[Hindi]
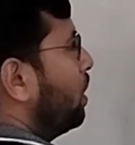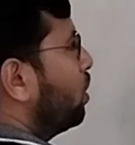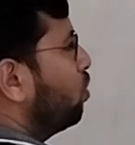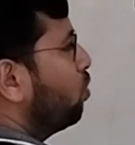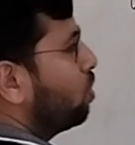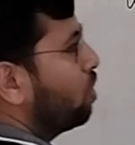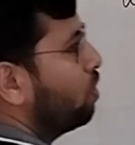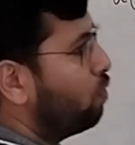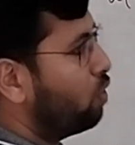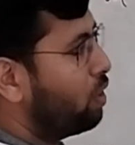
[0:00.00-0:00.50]

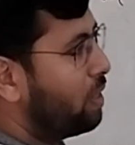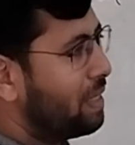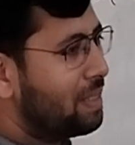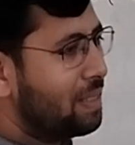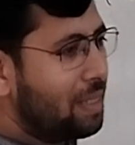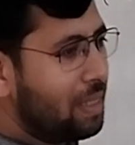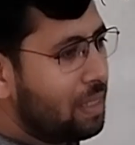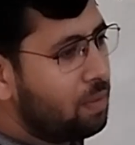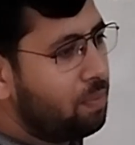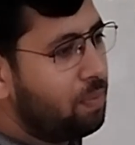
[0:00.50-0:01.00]
क्योंकि वो
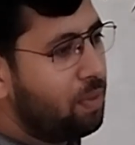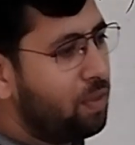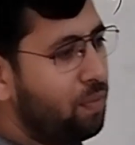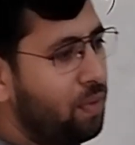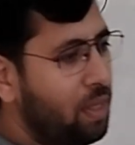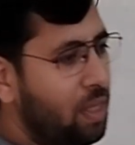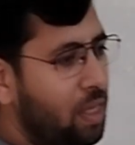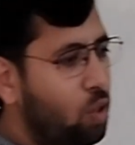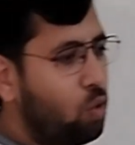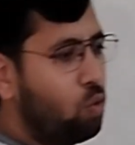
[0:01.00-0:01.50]
डिस्टेंस
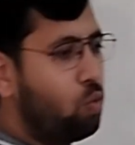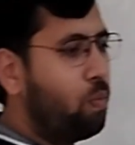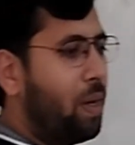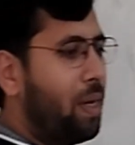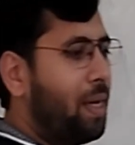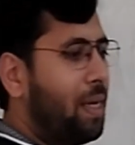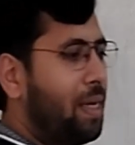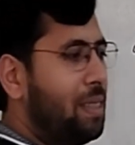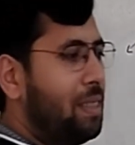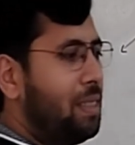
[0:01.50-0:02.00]
बिटवीन द टू
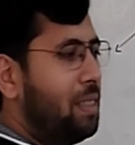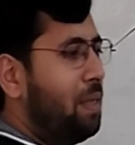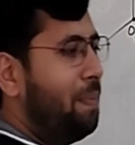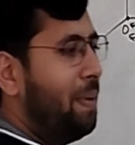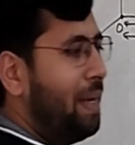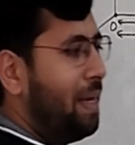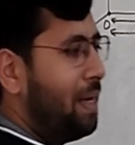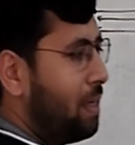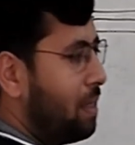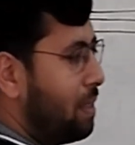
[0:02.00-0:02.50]
पार्टिकल्स
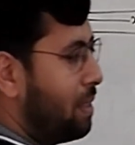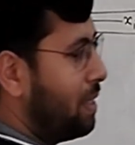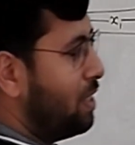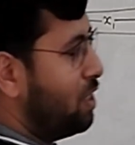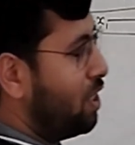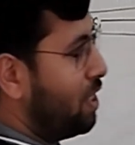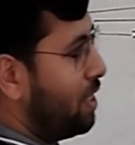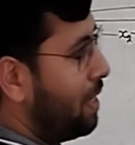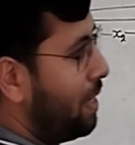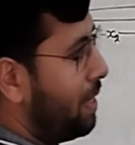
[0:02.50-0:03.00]
डिपेंड करती है
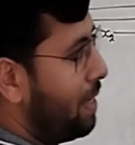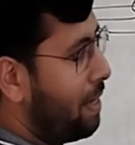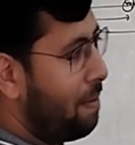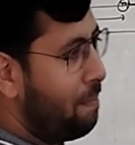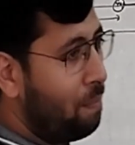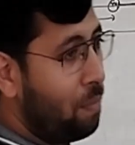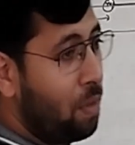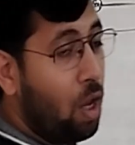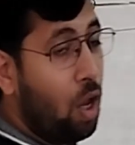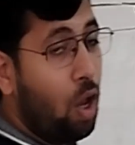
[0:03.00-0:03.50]
जनरली
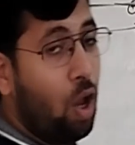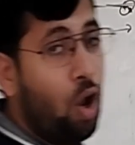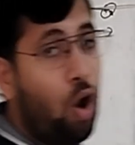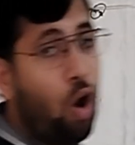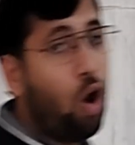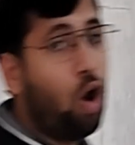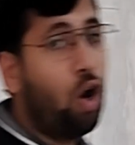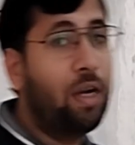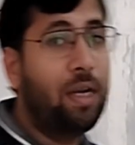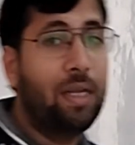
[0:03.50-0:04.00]

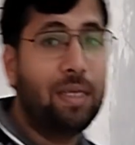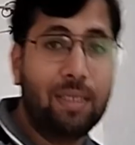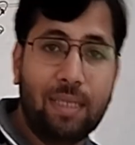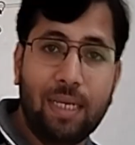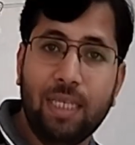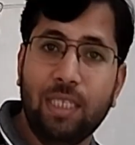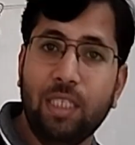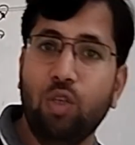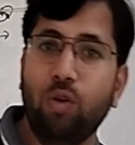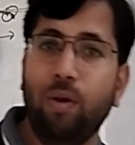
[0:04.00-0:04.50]
और
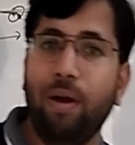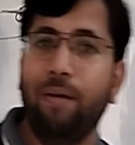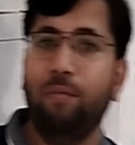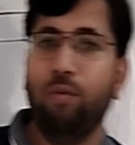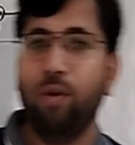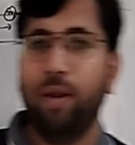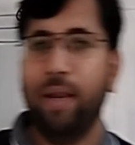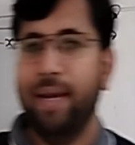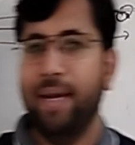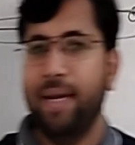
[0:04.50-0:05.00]
डिस्टेंस जो है
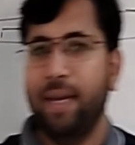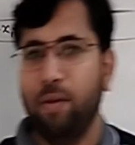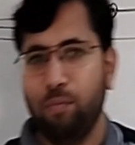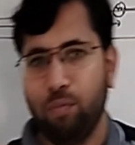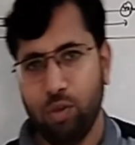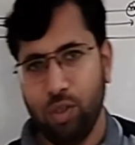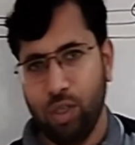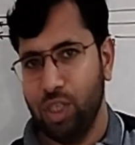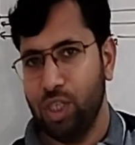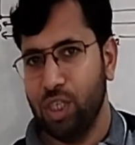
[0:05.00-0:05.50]
वो रिलेटिव
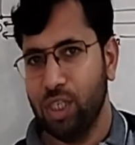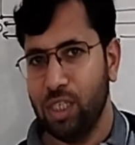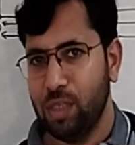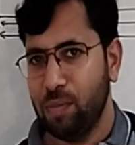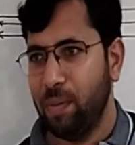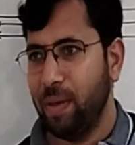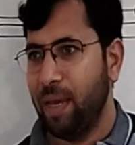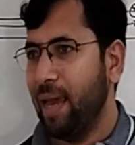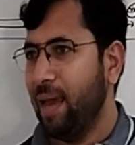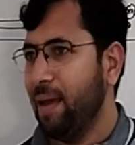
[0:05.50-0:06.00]

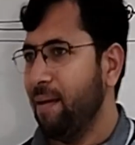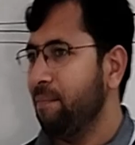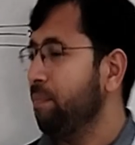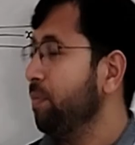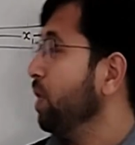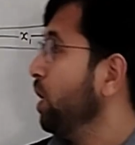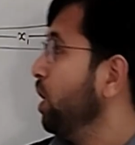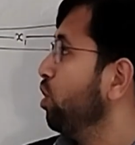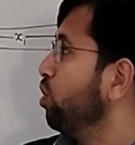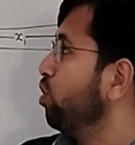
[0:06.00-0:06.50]
पोजीशंस पे है
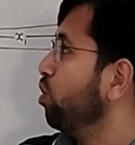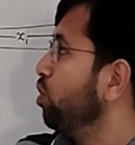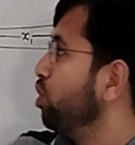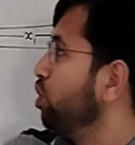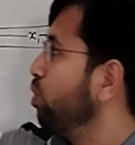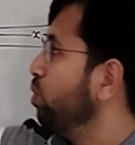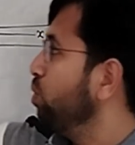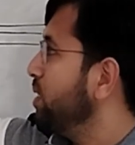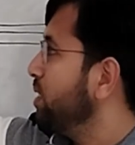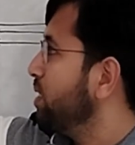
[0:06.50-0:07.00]
तो
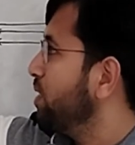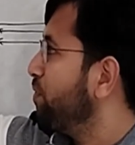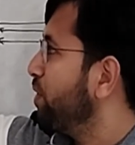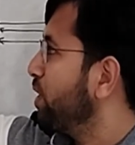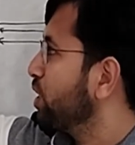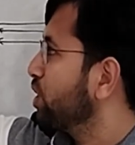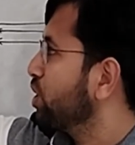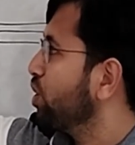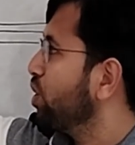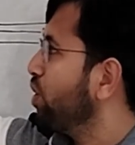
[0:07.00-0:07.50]
u इज अ
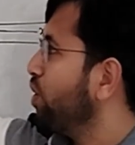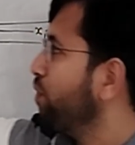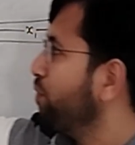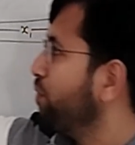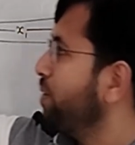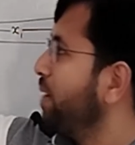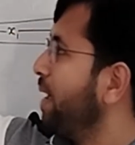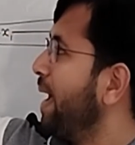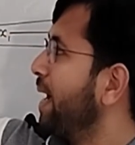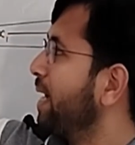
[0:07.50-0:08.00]
फंक्शन ऑफ
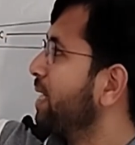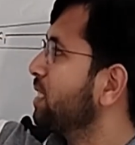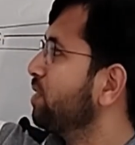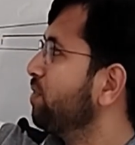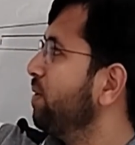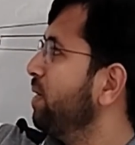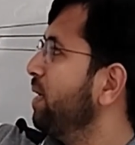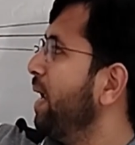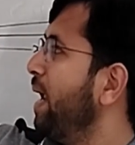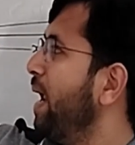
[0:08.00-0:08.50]

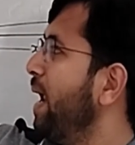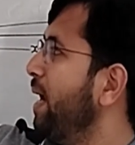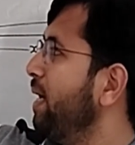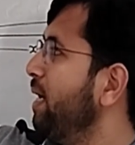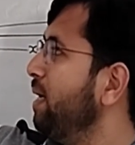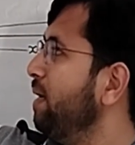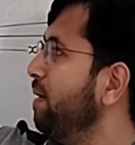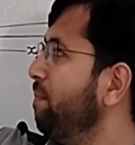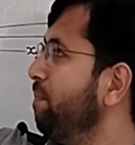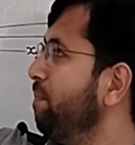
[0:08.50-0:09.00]
x1 एंड